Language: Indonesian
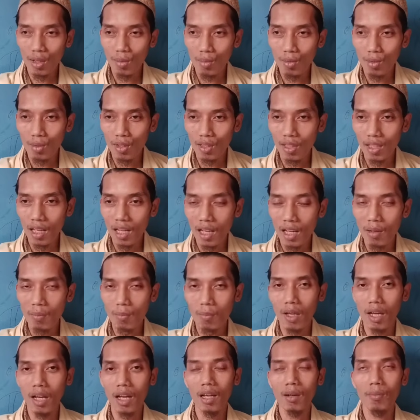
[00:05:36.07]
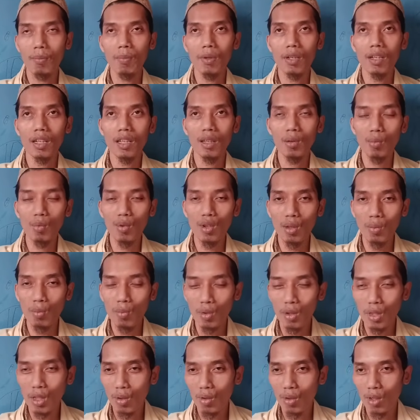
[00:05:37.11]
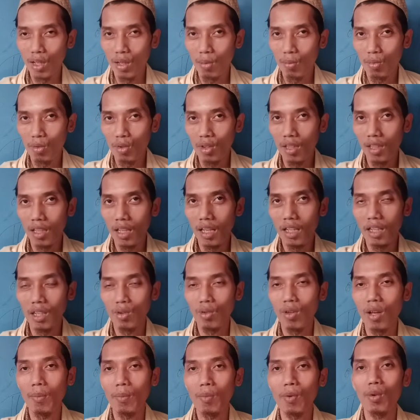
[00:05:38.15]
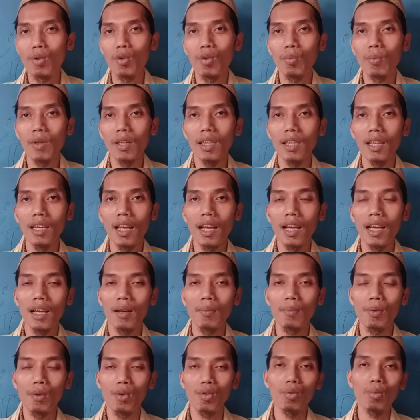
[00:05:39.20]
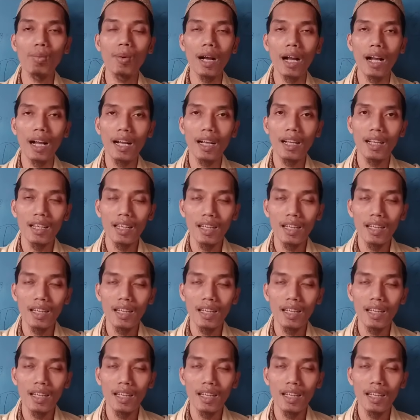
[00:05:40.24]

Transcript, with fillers: kemudian bahkan beribu-ribu tahun kemudian itu haplogrupnya tidak akan berubah